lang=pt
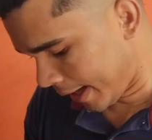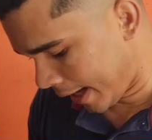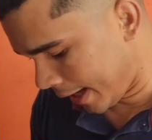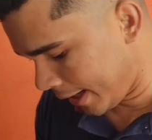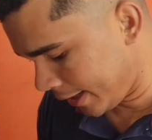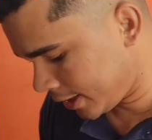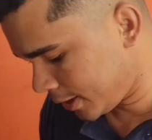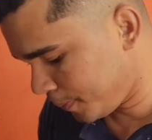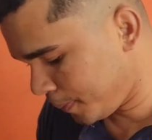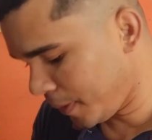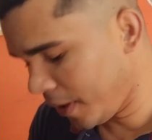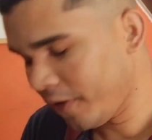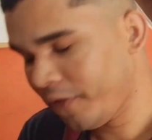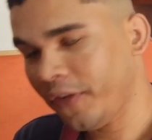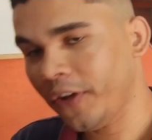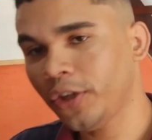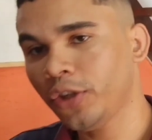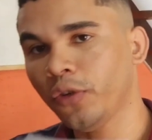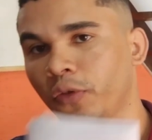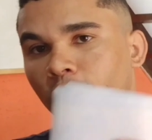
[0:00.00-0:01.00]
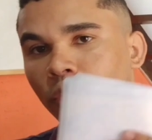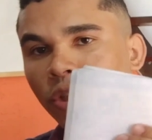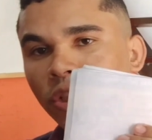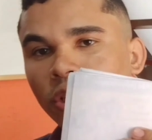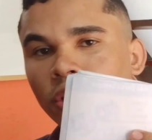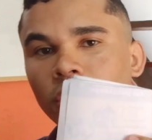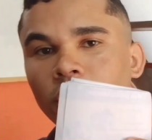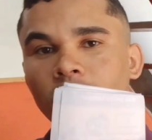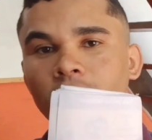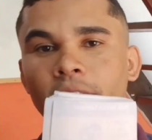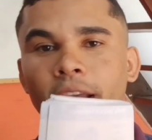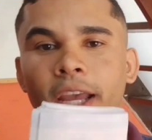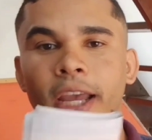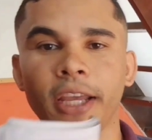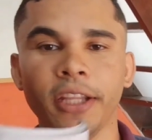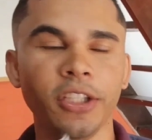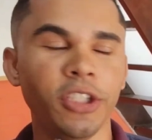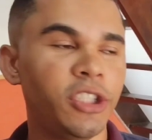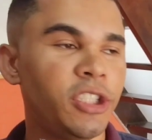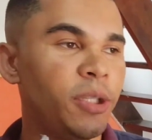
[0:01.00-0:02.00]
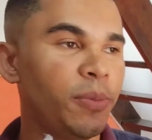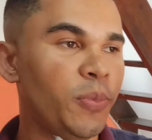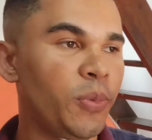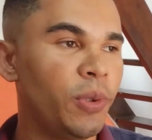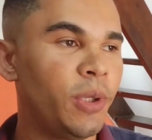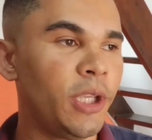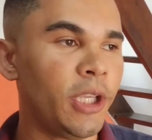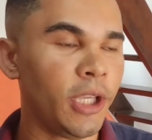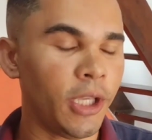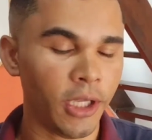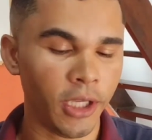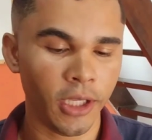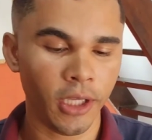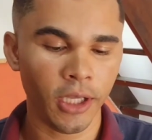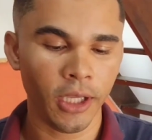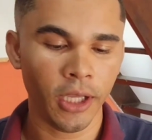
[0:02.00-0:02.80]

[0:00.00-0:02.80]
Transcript: Aí esse planfeito eu vou é, distribuir